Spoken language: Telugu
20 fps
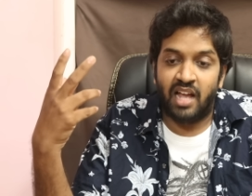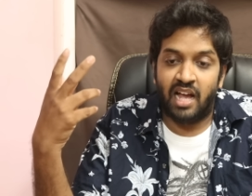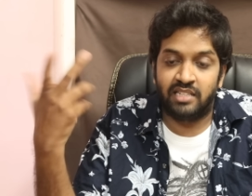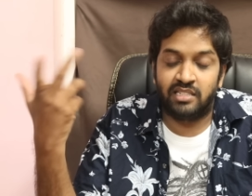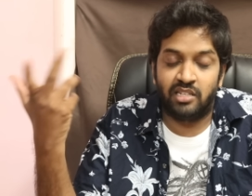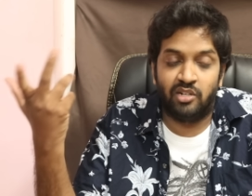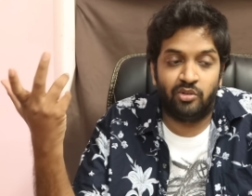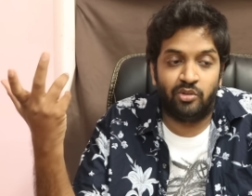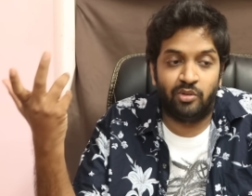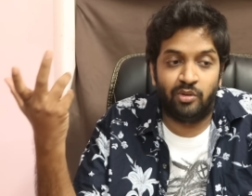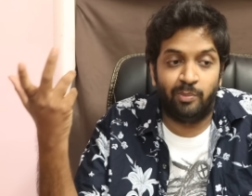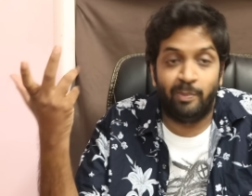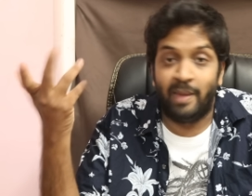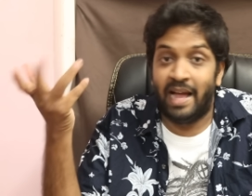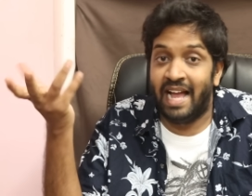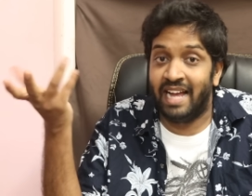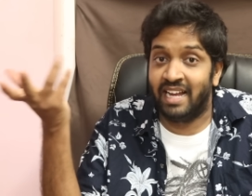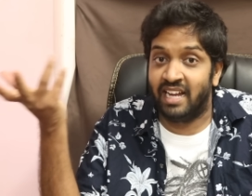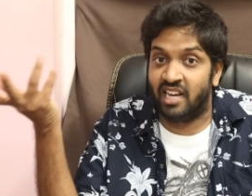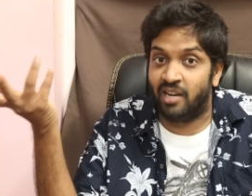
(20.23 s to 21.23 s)
అసలు
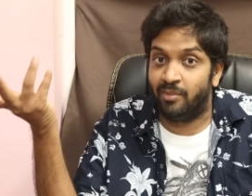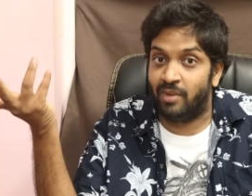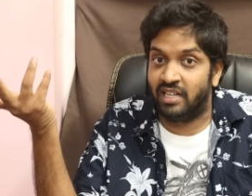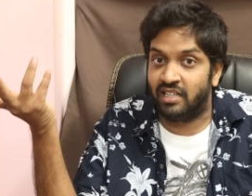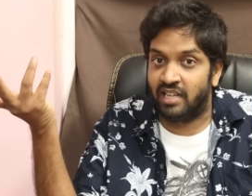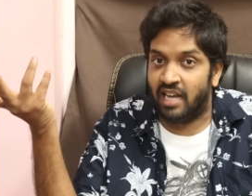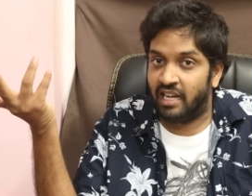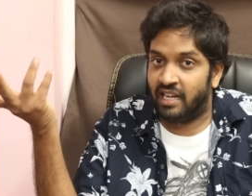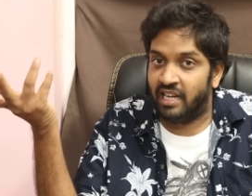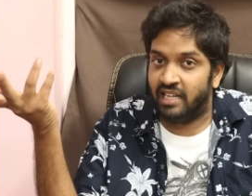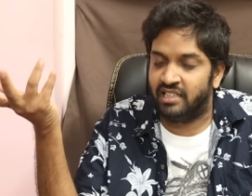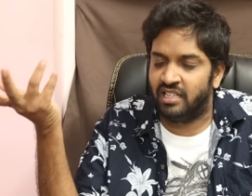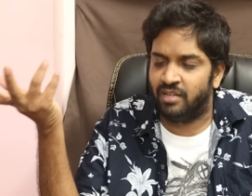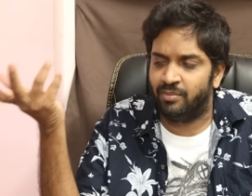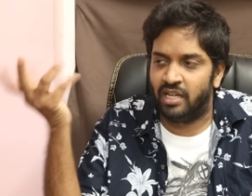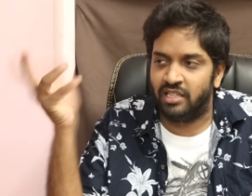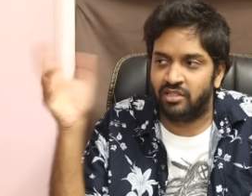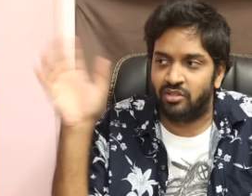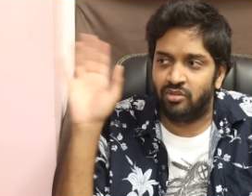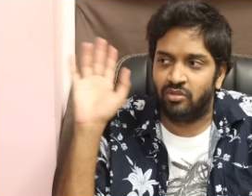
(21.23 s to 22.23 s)
బ్యాంగ్ అనమాట నాకైతే
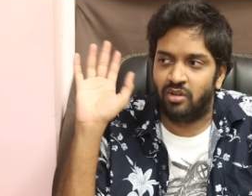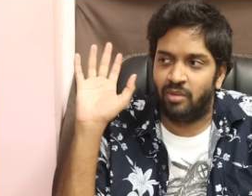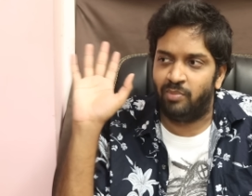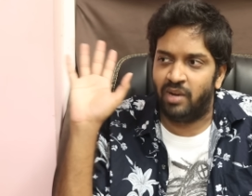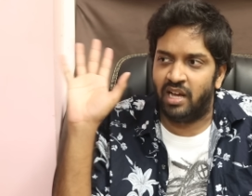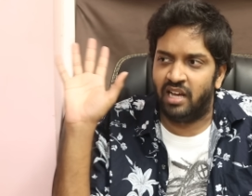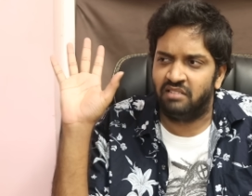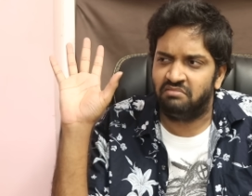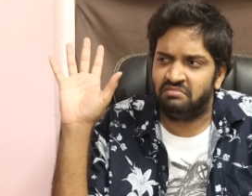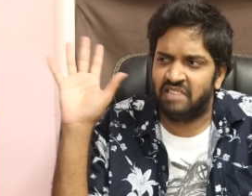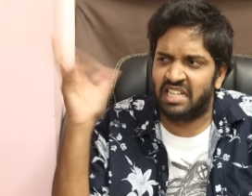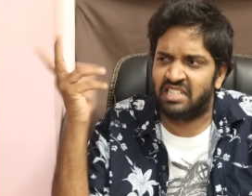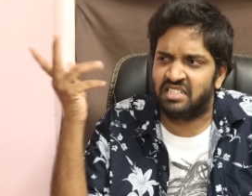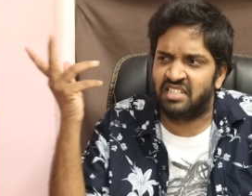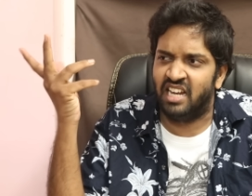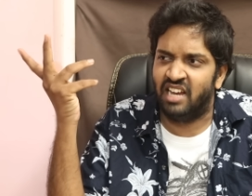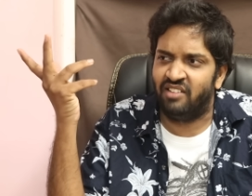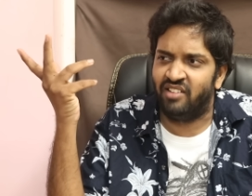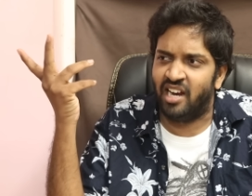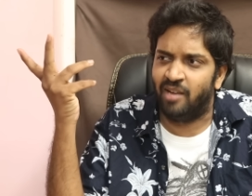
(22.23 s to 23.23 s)
మాత్రం అబ్బా నెక్స్ట్
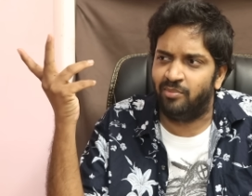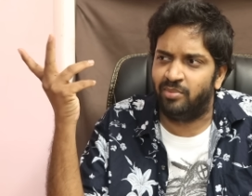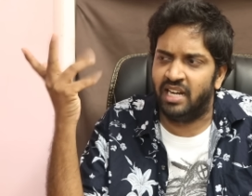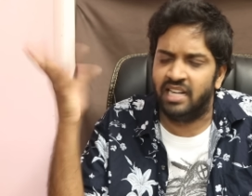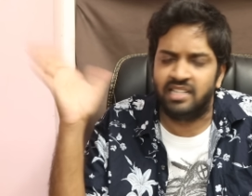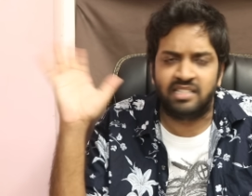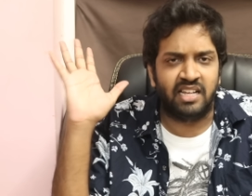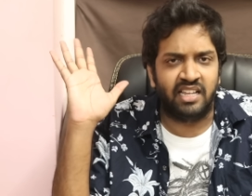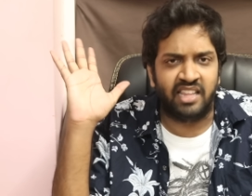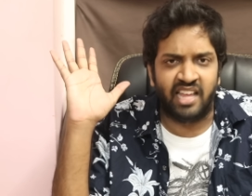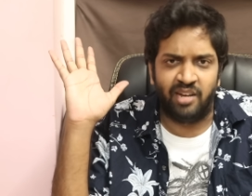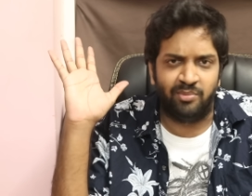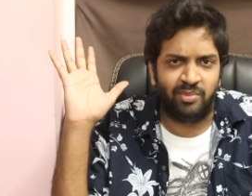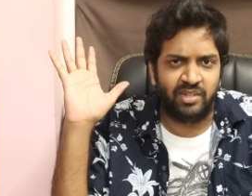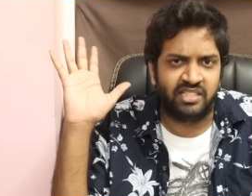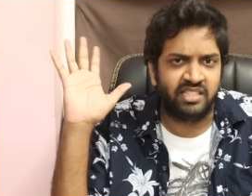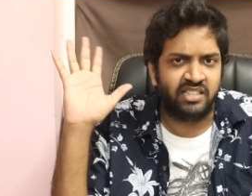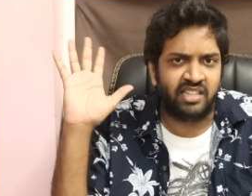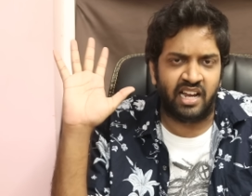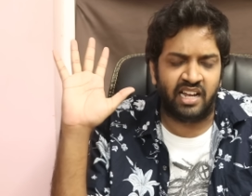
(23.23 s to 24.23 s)
లెవెల్ అప్డేట్స్ కదా
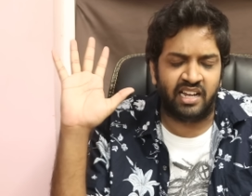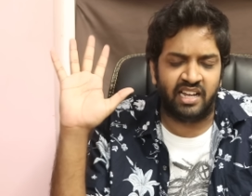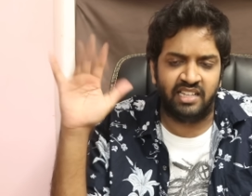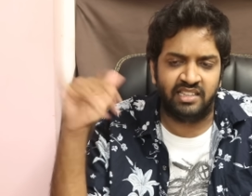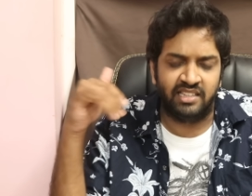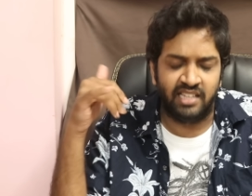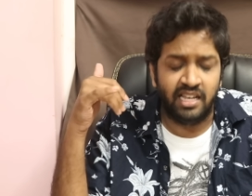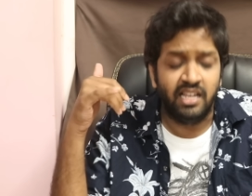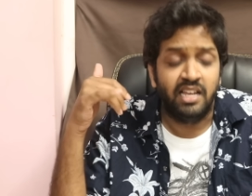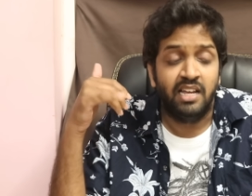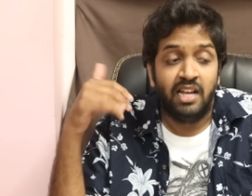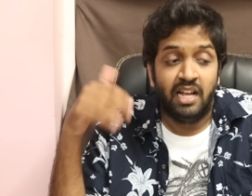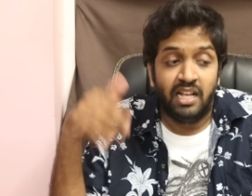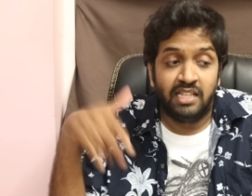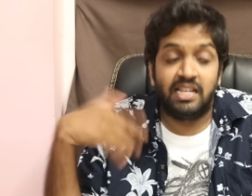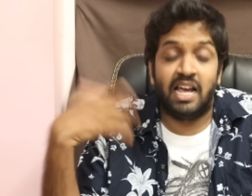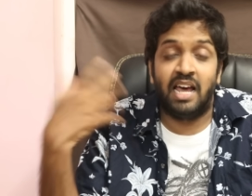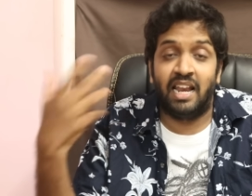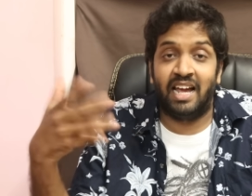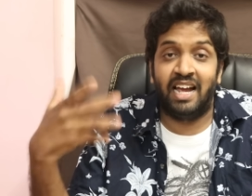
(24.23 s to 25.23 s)
అనిపించింది నాకైతే
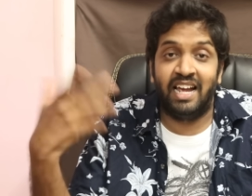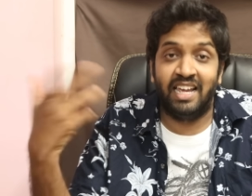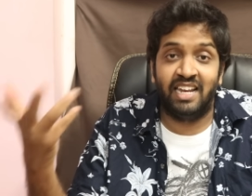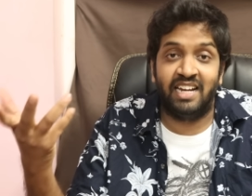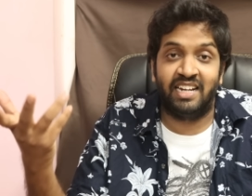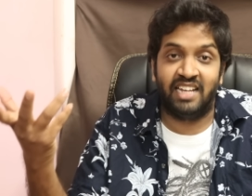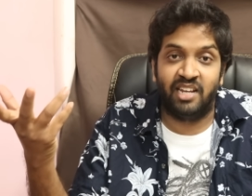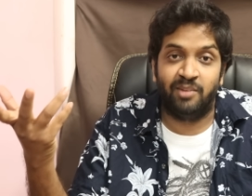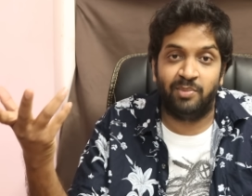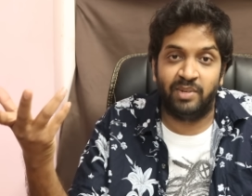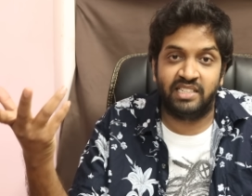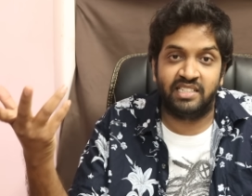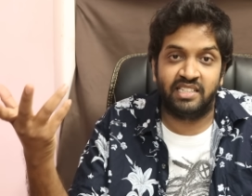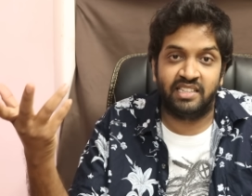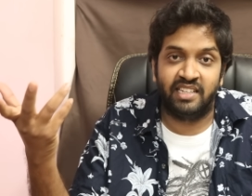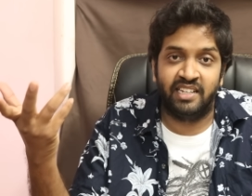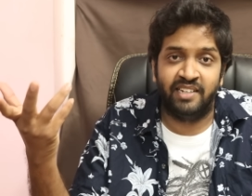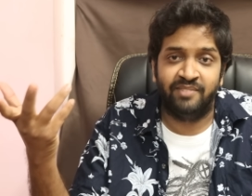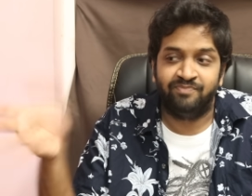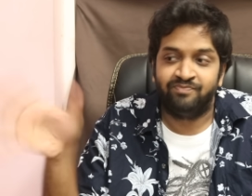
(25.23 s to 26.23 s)
చాలా హైలైట్
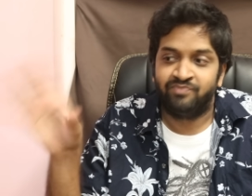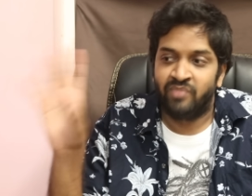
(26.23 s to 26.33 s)
అనిపించింది